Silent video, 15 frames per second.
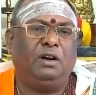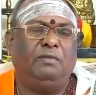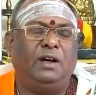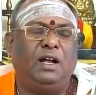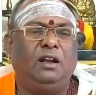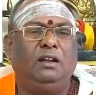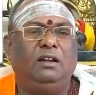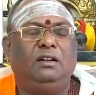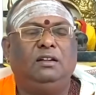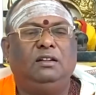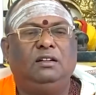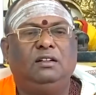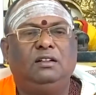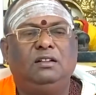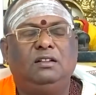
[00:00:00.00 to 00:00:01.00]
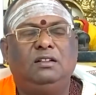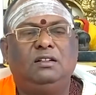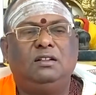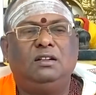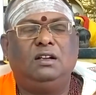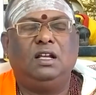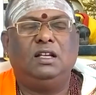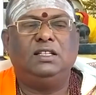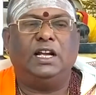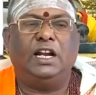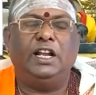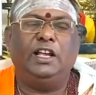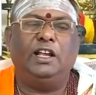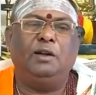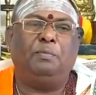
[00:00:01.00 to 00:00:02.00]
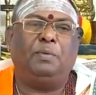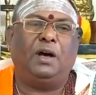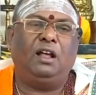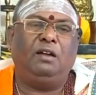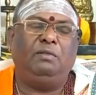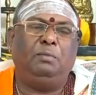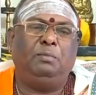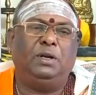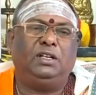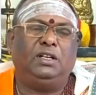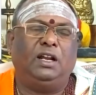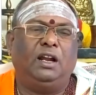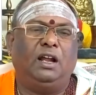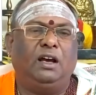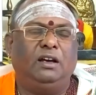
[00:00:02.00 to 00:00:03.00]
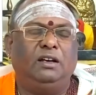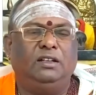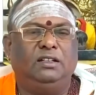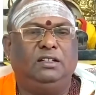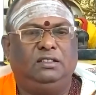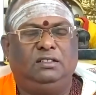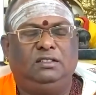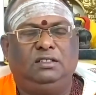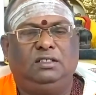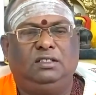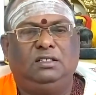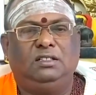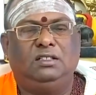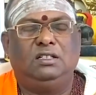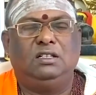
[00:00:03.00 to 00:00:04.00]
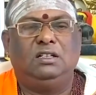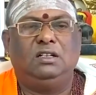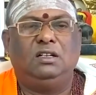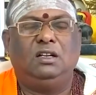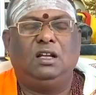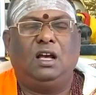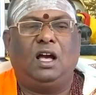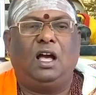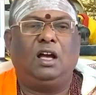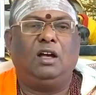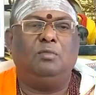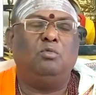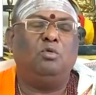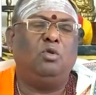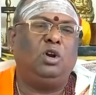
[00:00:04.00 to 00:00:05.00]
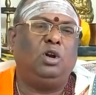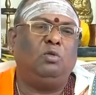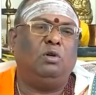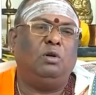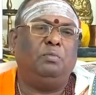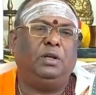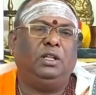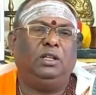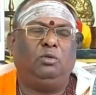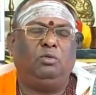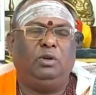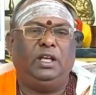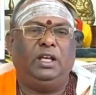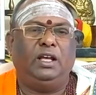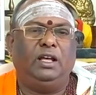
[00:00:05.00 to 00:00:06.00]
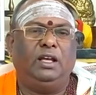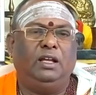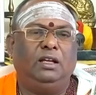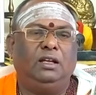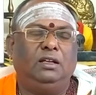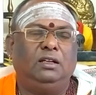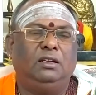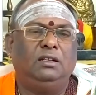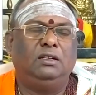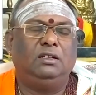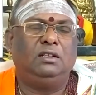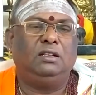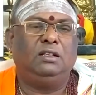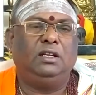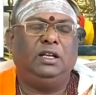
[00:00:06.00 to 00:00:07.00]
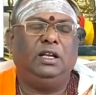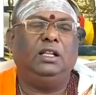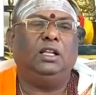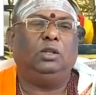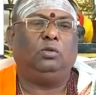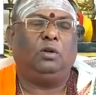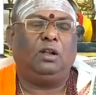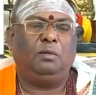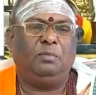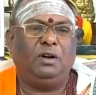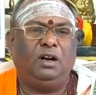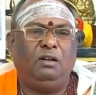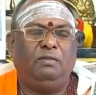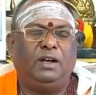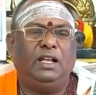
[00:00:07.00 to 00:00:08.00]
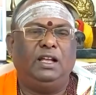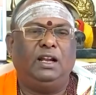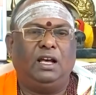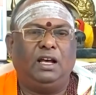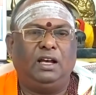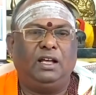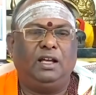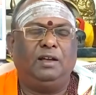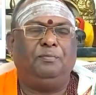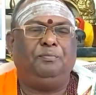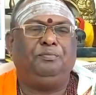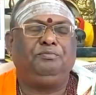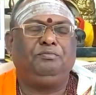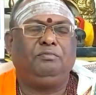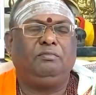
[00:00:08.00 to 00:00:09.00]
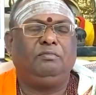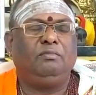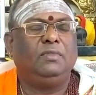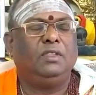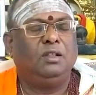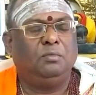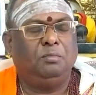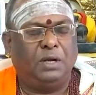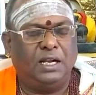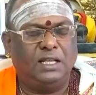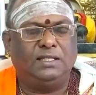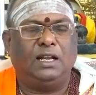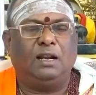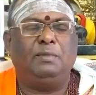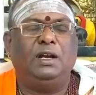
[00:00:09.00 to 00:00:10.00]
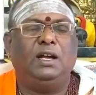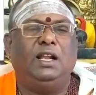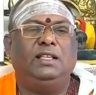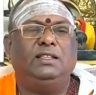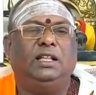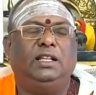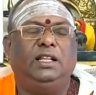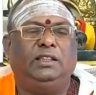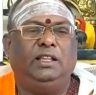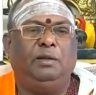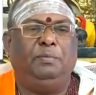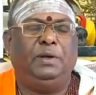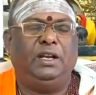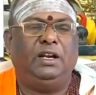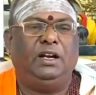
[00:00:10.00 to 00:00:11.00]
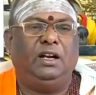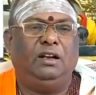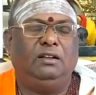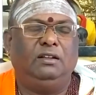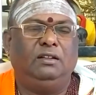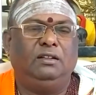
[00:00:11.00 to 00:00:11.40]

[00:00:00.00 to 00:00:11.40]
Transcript: பகவான் சனியின் பார்வை பெற்ற ராகு ஆக மூன்று ஒன்பதுக்குரிய இந்த தொடர்புகள் வாயிலாக பல சிரமங்களை சந்தித்திருப்பீர்கள்